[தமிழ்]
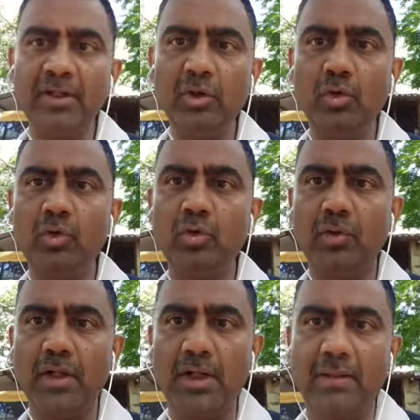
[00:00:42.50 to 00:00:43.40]
இன்னும்
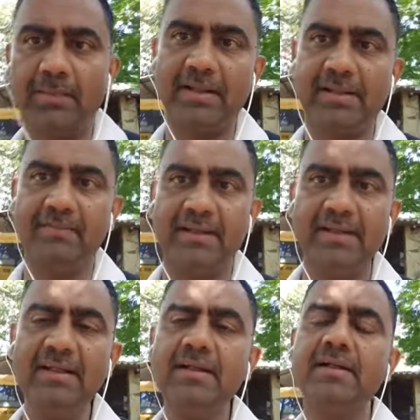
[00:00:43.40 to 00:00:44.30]
அதை
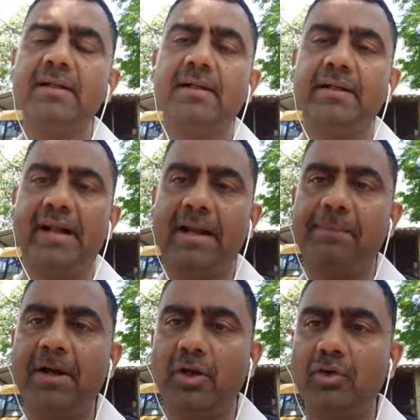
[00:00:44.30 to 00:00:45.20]
வந்து
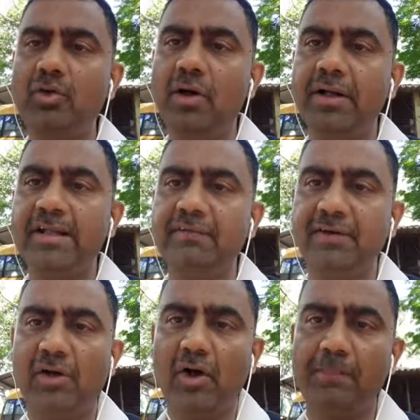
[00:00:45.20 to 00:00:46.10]
ட்ராக் பண்ணுறதும்
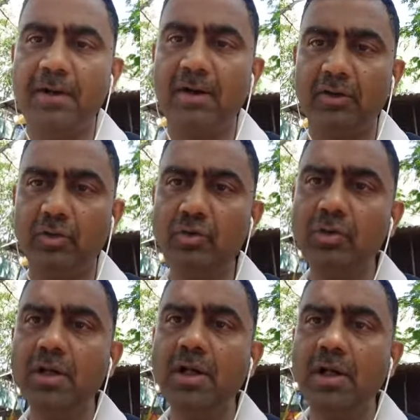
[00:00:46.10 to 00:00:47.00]
அங்கேருந்து விட்ரா
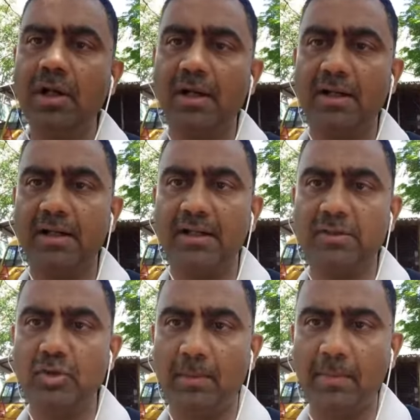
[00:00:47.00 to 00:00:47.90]
பண்ணுறதும்
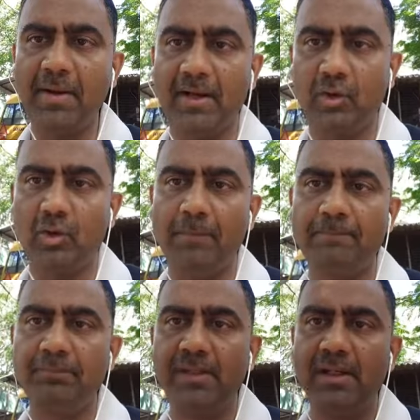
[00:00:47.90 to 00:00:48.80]
சுலபமாக இருக்கும்
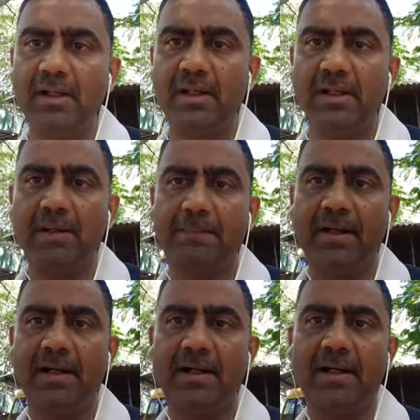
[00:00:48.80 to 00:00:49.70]
இப்போ